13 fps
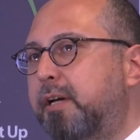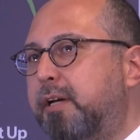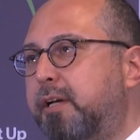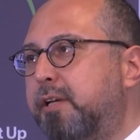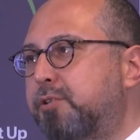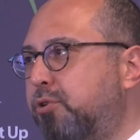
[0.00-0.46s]

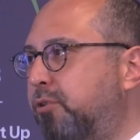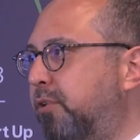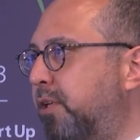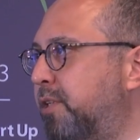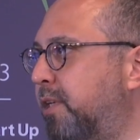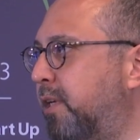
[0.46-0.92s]
E,
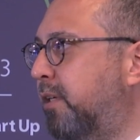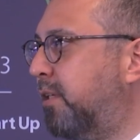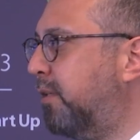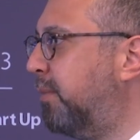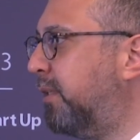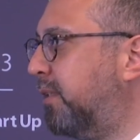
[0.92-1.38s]
son derece
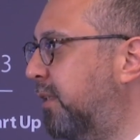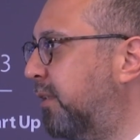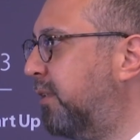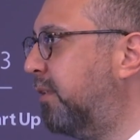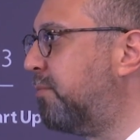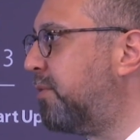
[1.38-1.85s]
kıymetli
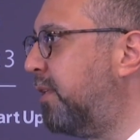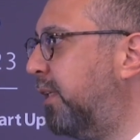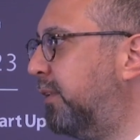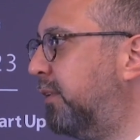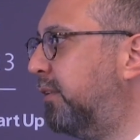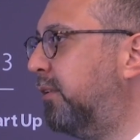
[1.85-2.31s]

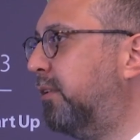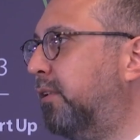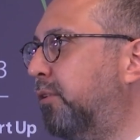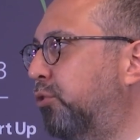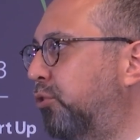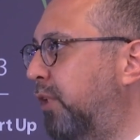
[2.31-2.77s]
katılımcılar,
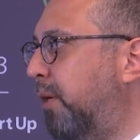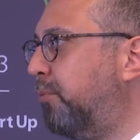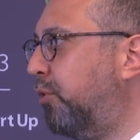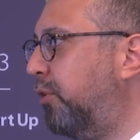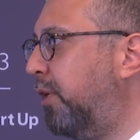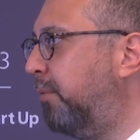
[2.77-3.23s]
e,
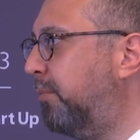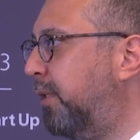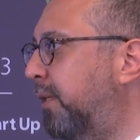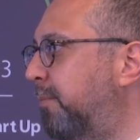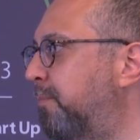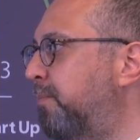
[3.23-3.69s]
gündem de
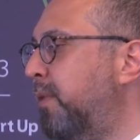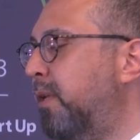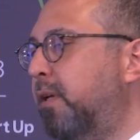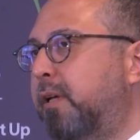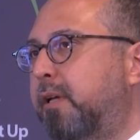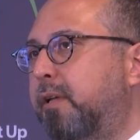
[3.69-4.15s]
önemli. E,
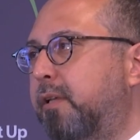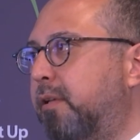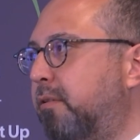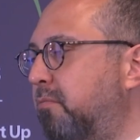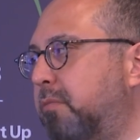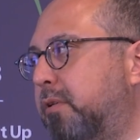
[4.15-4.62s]

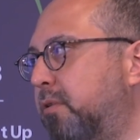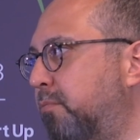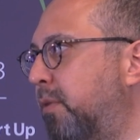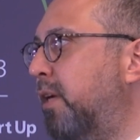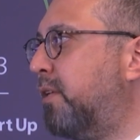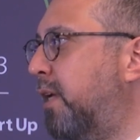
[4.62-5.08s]

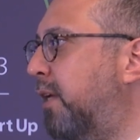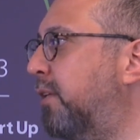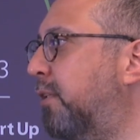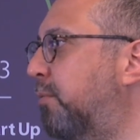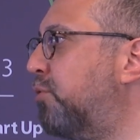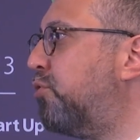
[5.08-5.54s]
ben
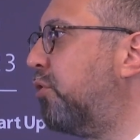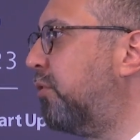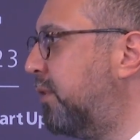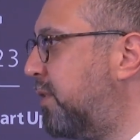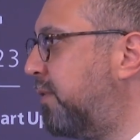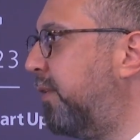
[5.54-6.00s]
kendi adıma çok
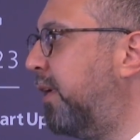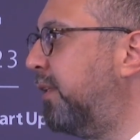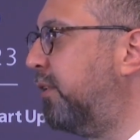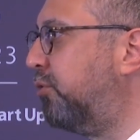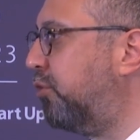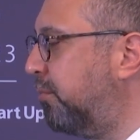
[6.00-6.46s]

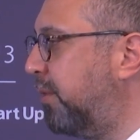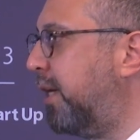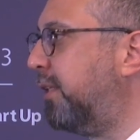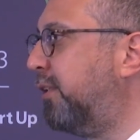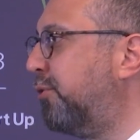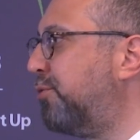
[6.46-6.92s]
istifade ediyorum.
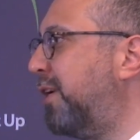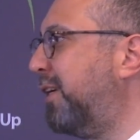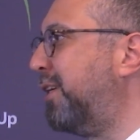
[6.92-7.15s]
Gayet de güzel